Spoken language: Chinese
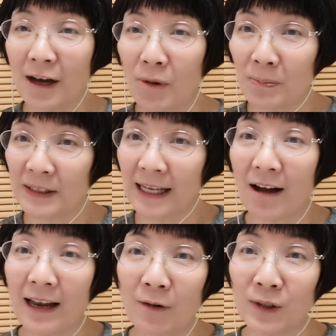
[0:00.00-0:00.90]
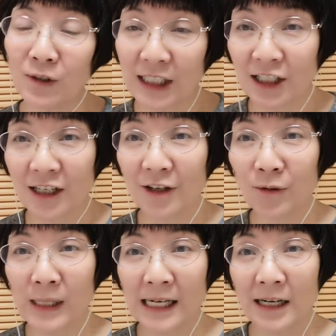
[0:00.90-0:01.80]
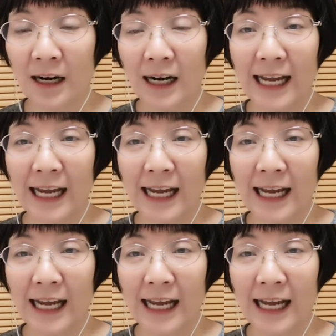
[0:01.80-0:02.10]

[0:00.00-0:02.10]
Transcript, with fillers: 那我不调了，我就一直留在这儿。